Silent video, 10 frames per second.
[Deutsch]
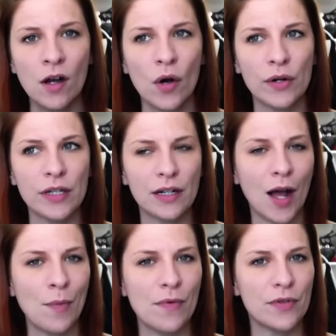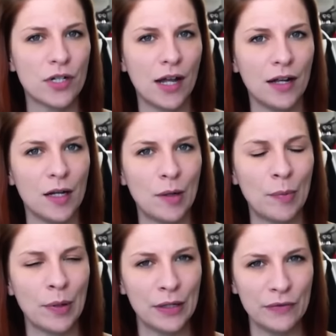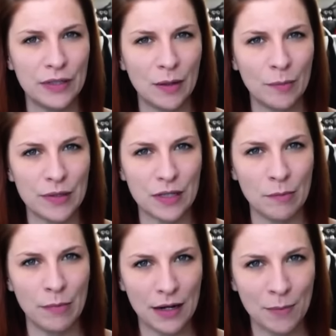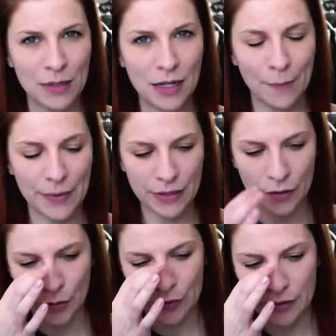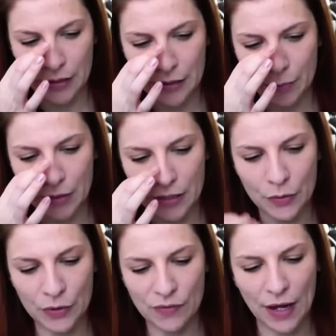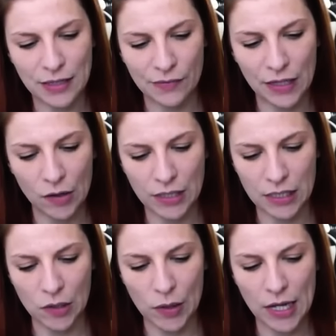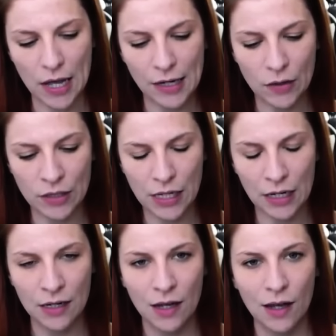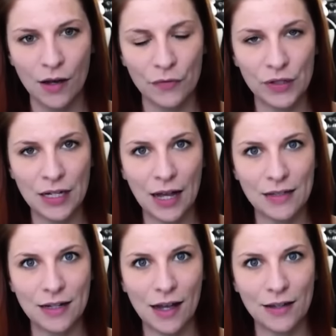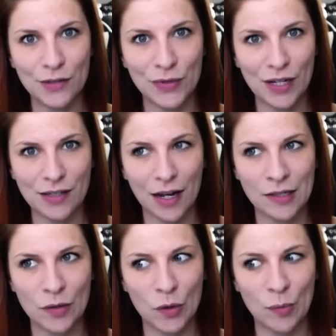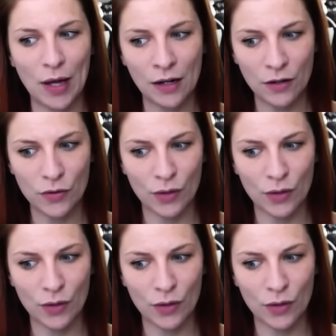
Und ich glaube, wir steigen im April wieder ein bisschen mehr damit ein, ein bisschen konzentrierter. Beziehungsweise, wenn auch das neue Addon dann final da ist, wird das Ganze nochmal anders.